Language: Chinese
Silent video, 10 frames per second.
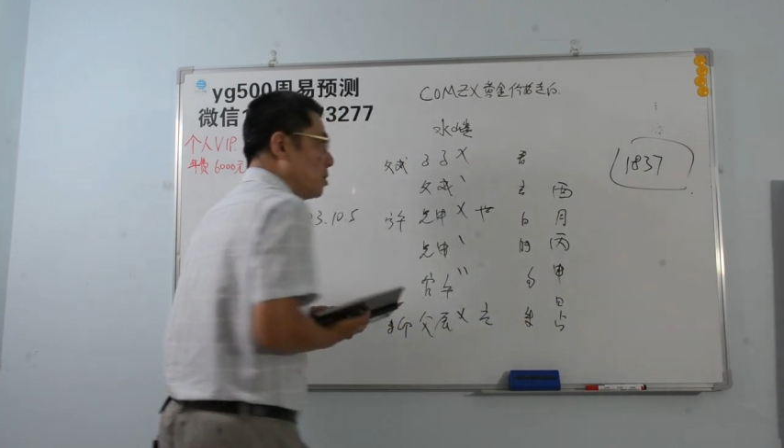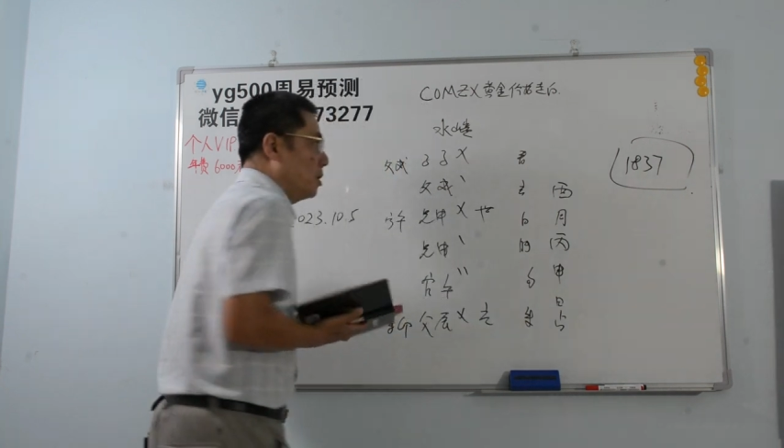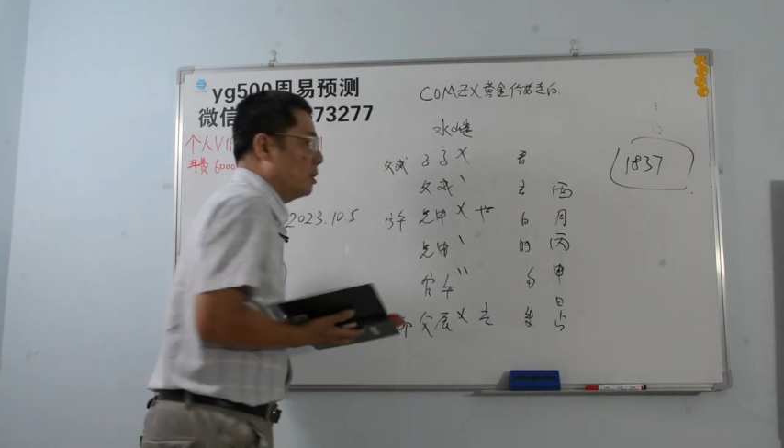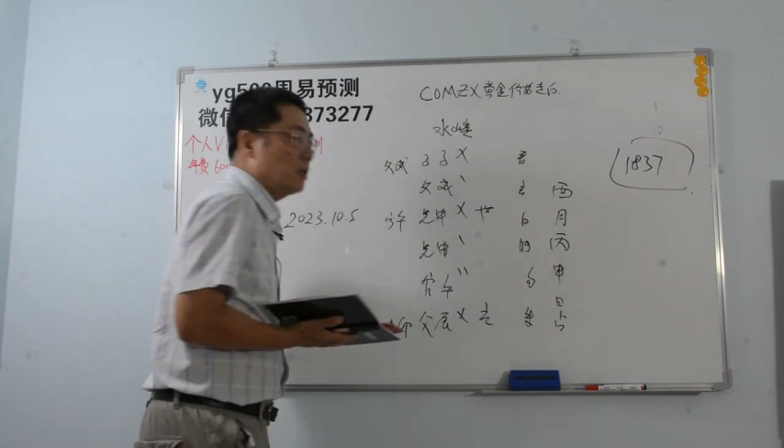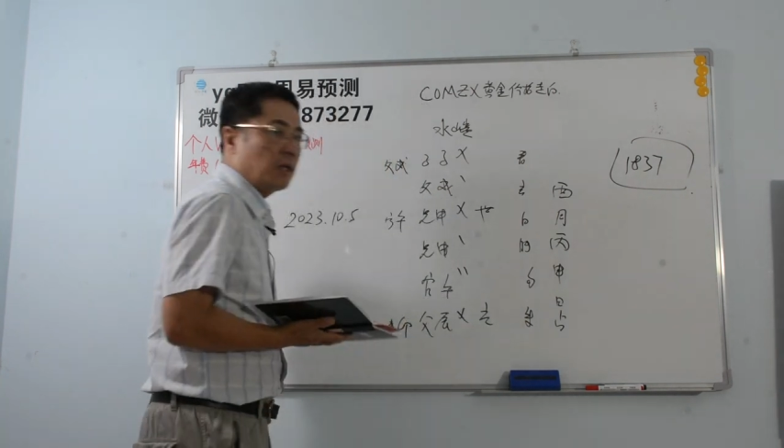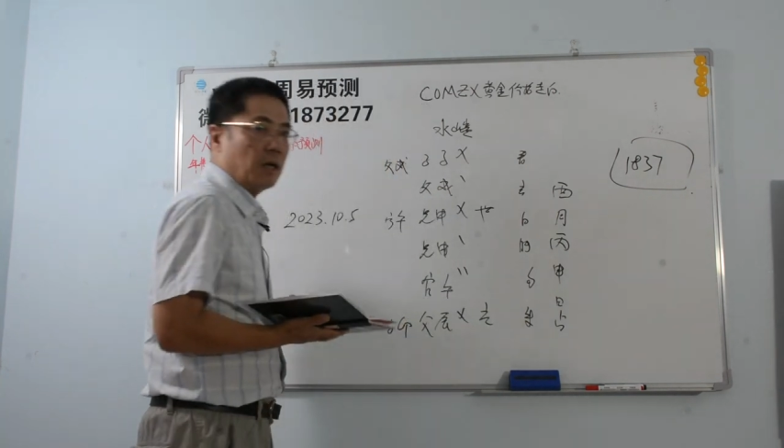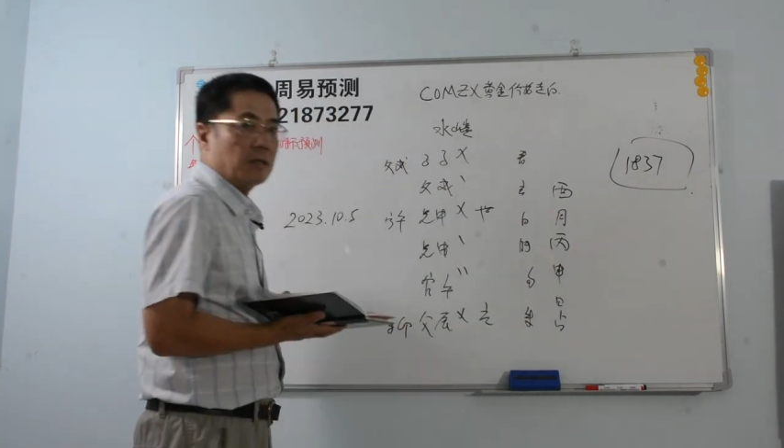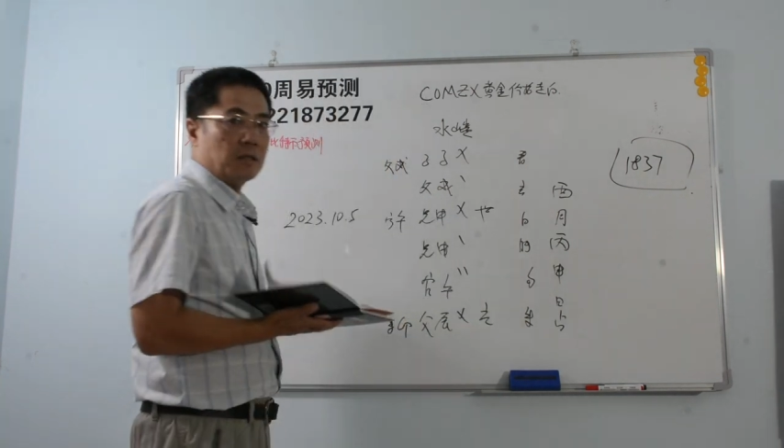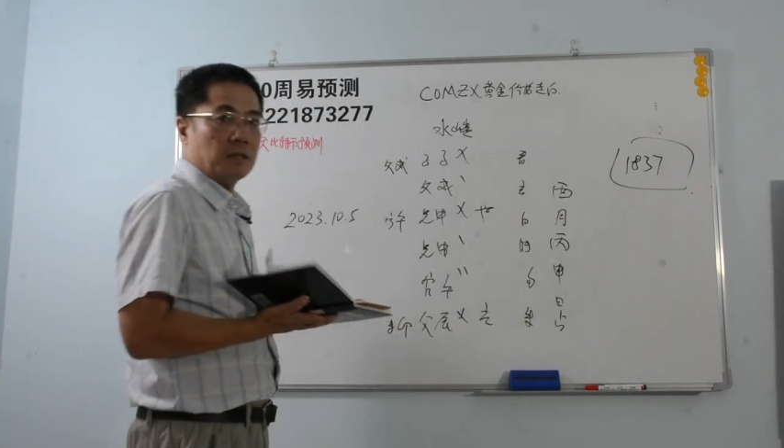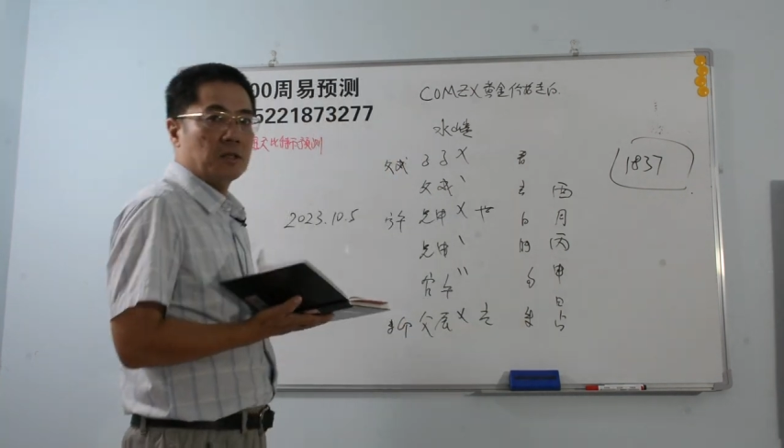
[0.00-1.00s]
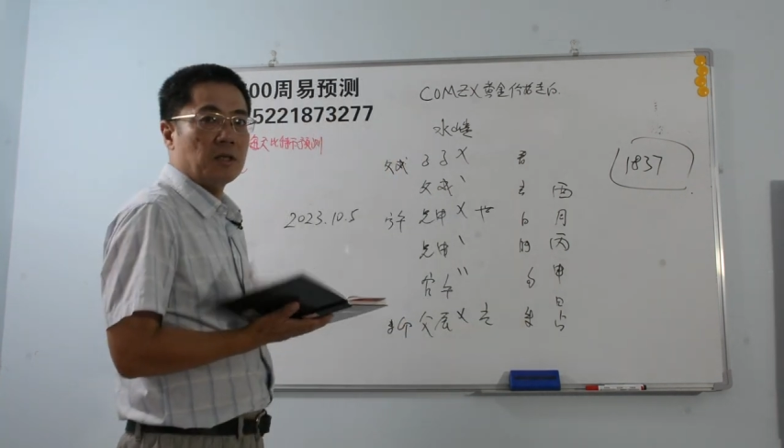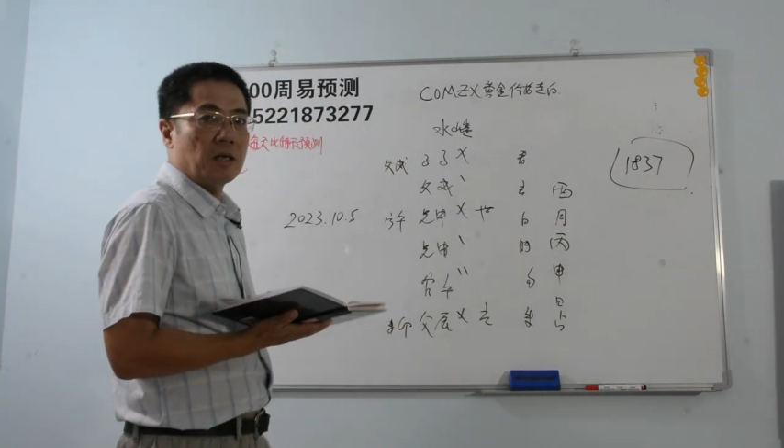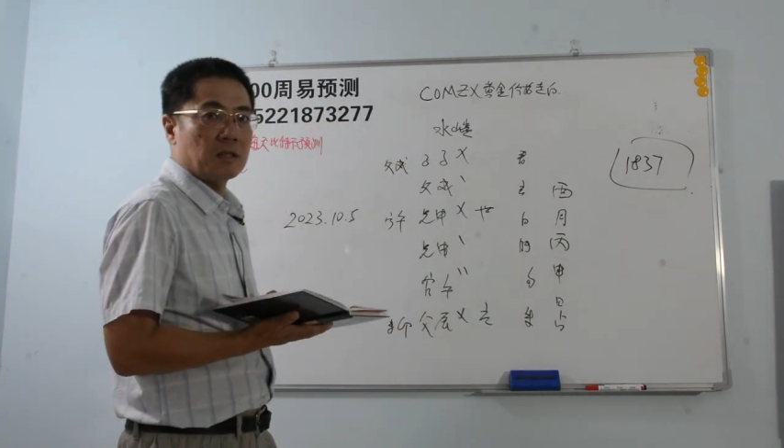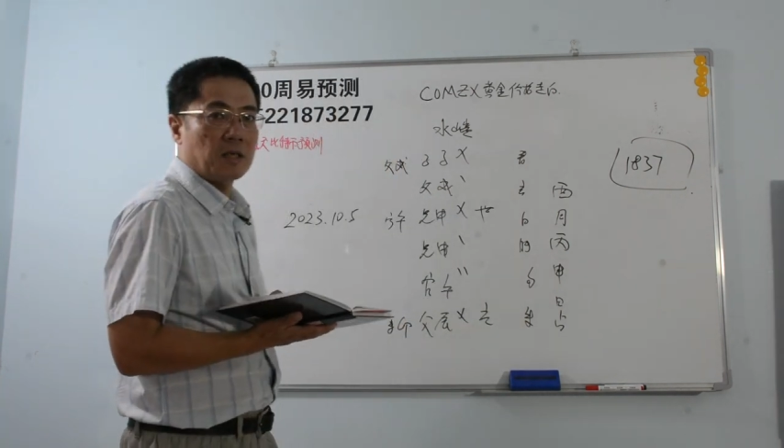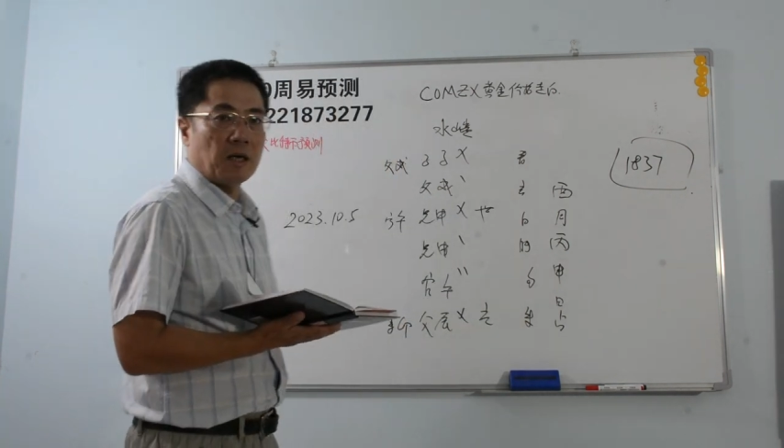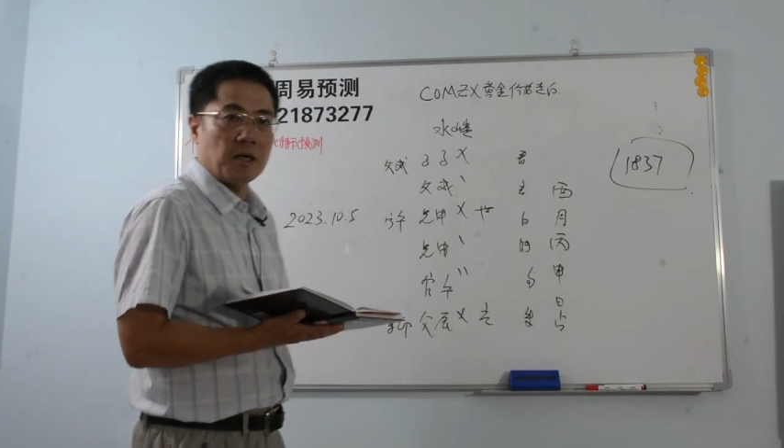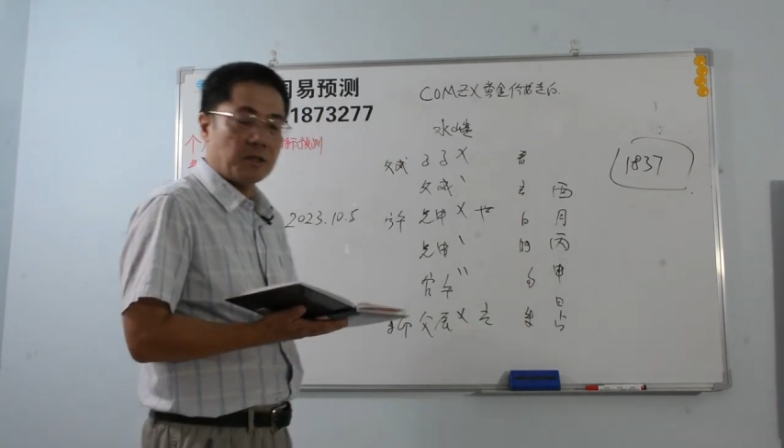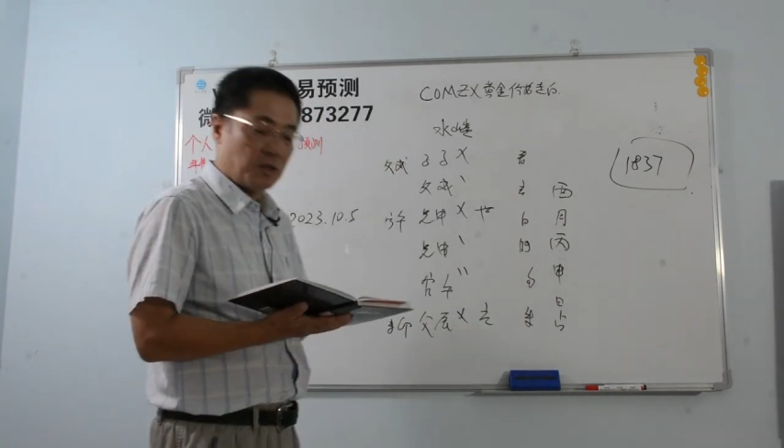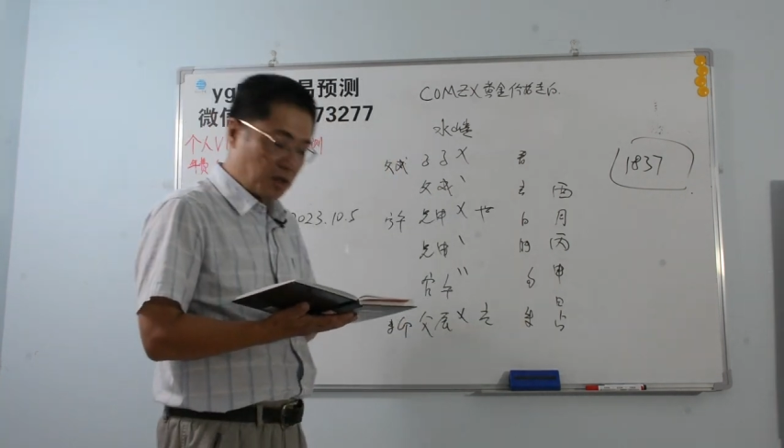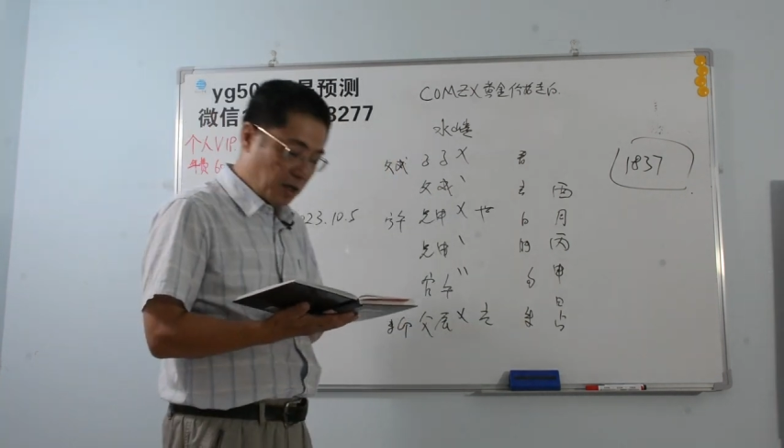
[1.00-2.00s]
间，它是上涨还
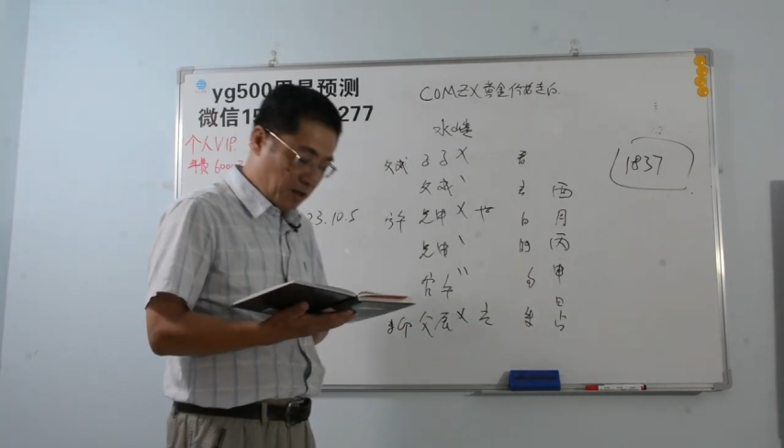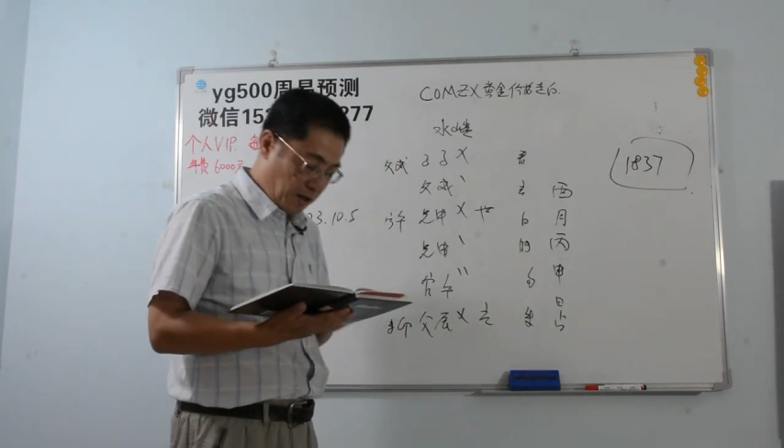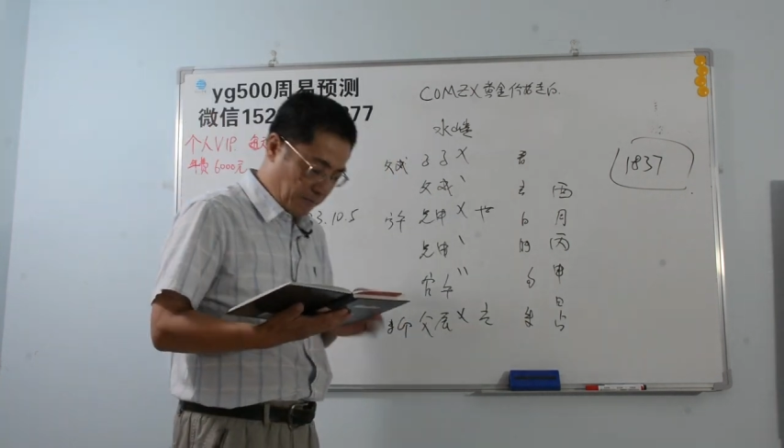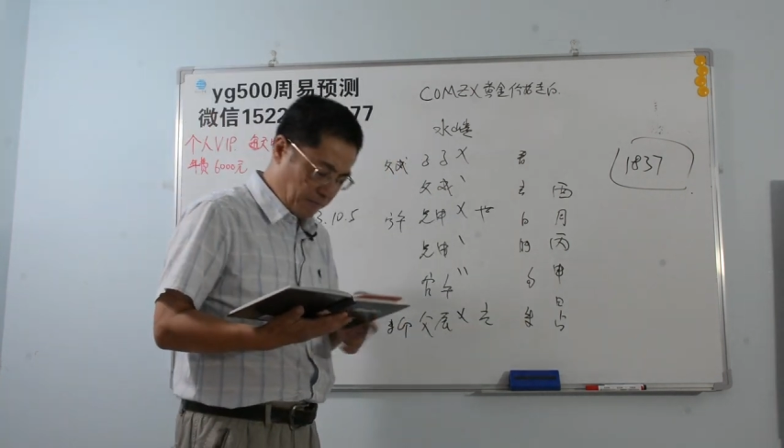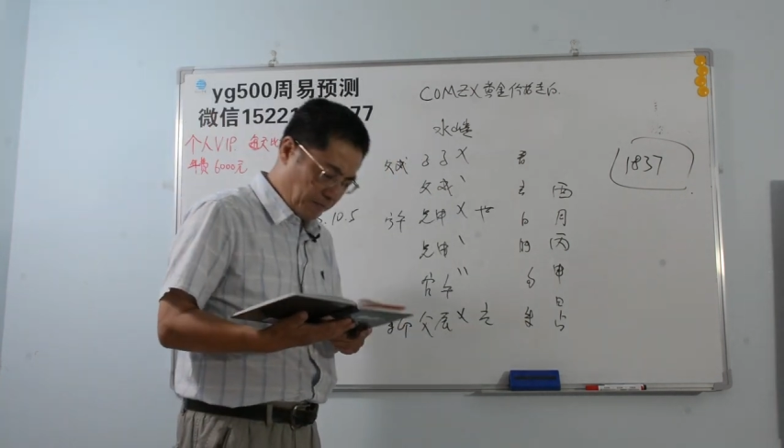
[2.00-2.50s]
是下跌？